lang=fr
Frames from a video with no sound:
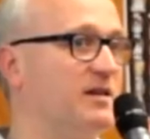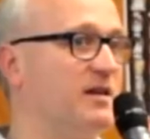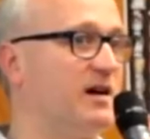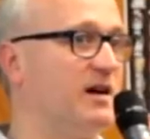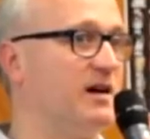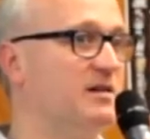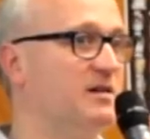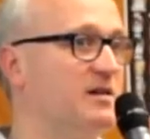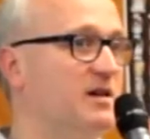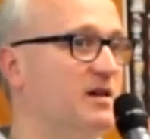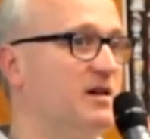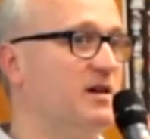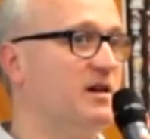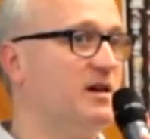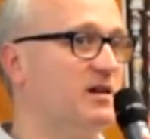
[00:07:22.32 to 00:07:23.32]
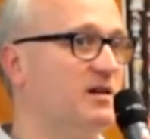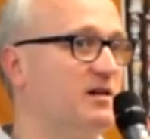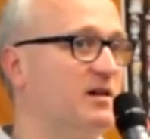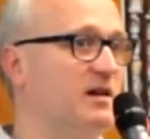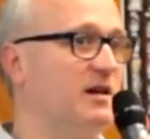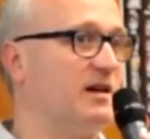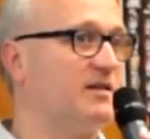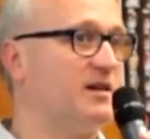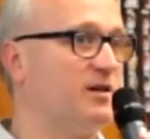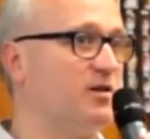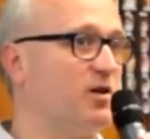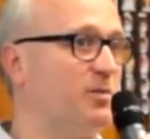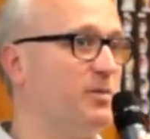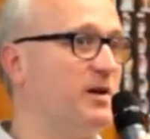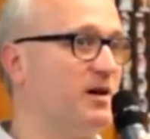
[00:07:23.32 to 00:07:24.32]
etc. et là
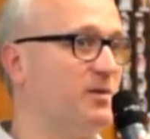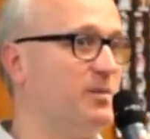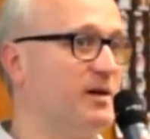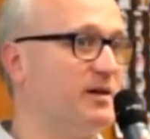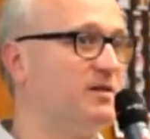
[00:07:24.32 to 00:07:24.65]
c'est encore pire